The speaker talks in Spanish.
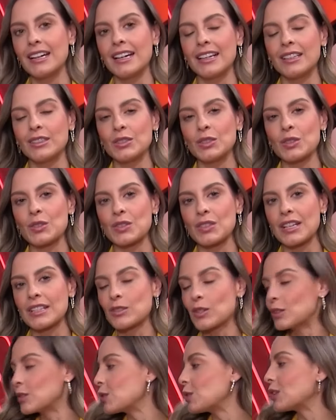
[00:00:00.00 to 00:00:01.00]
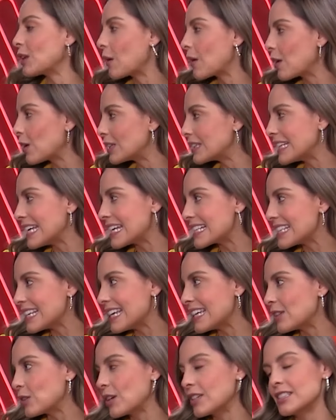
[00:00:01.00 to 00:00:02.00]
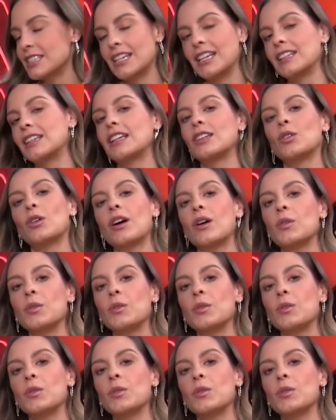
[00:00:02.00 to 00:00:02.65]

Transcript: Entonces, cuando yo te veo a ti así, toda chiquita y toda